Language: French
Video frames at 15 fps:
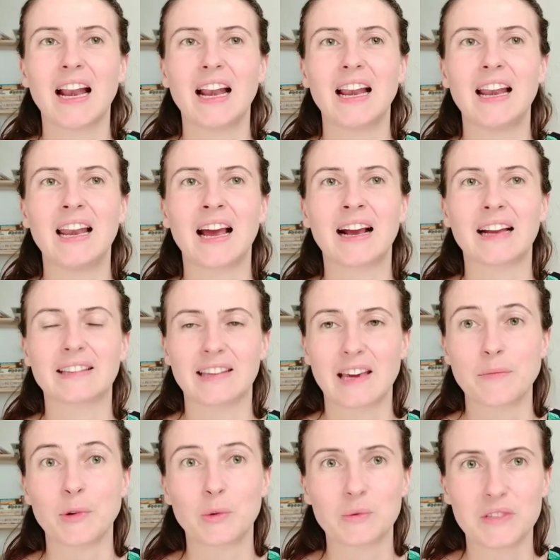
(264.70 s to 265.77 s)
La
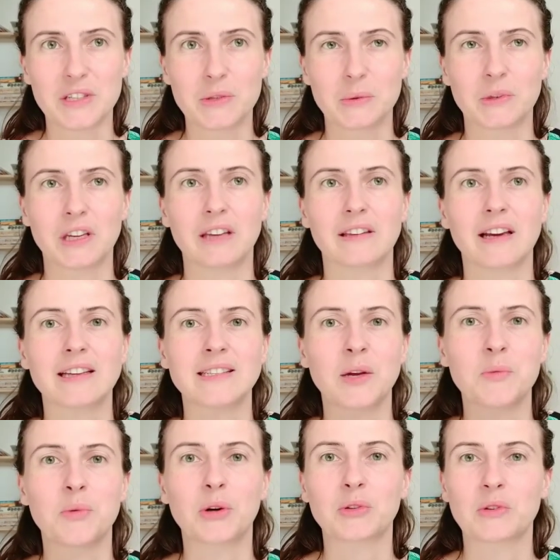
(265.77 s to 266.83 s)
quatrième condition qui est très
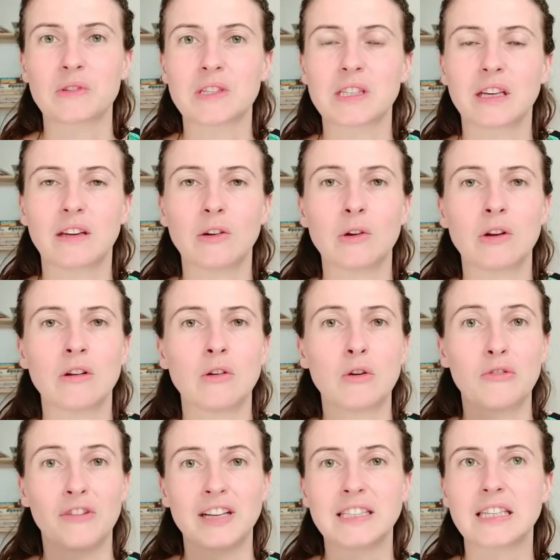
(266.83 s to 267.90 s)
importante, c'est que
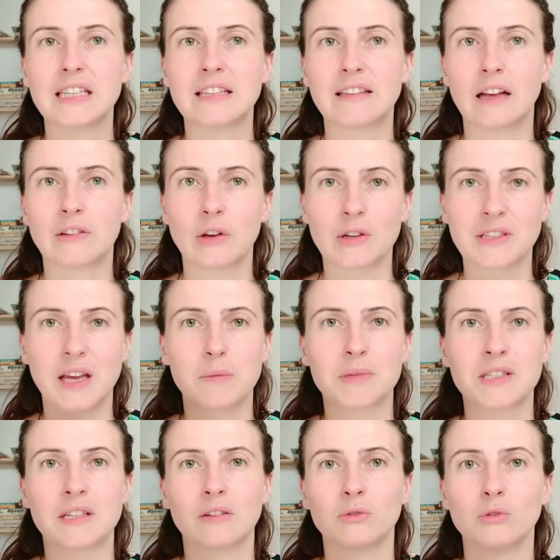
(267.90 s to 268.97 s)
le facilitateur
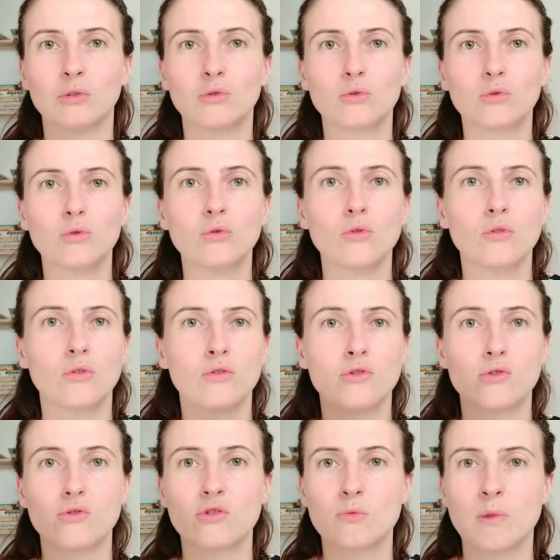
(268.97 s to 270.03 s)
s'abstient de tout
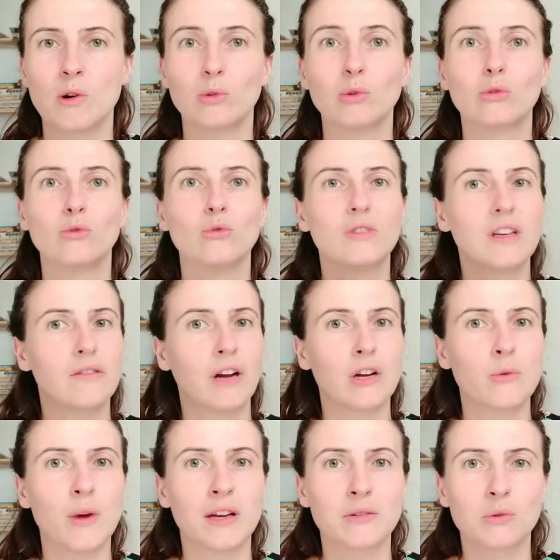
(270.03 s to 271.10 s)
jugement, de toute
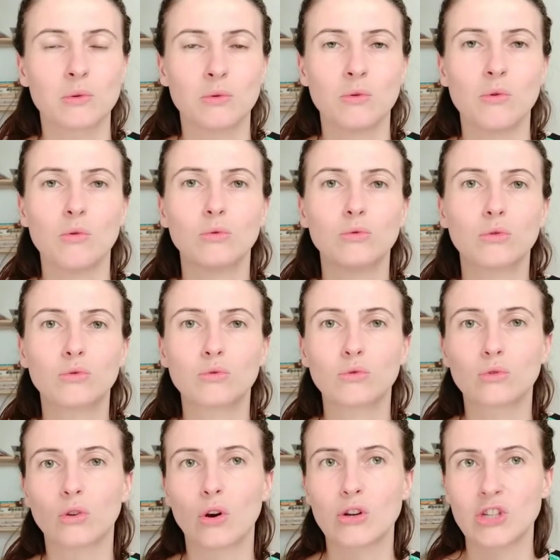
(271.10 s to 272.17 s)
évaluation ou de
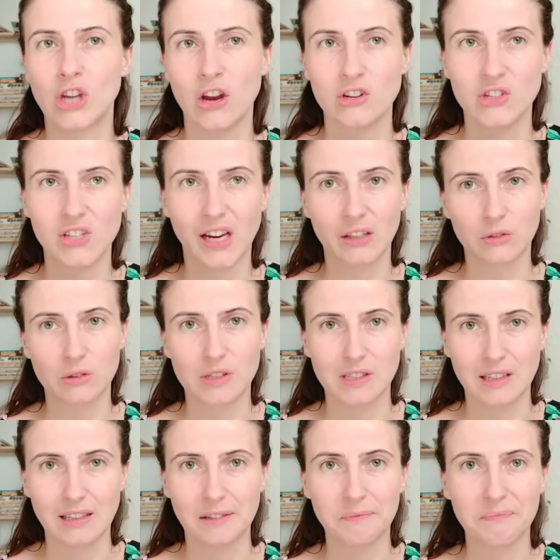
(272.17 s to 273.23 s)
toute recherche
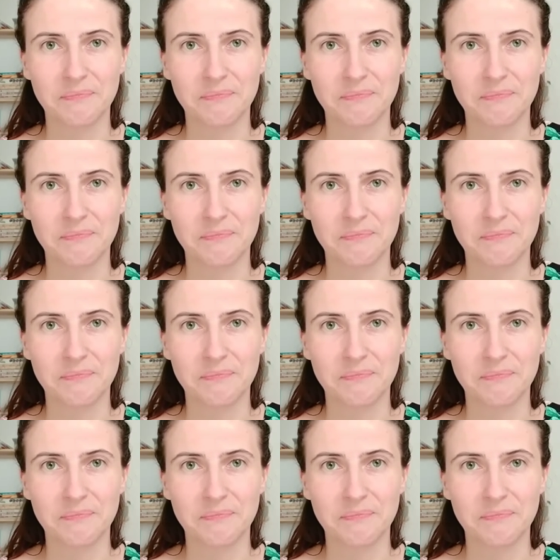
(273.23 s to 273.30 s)
diagnostique.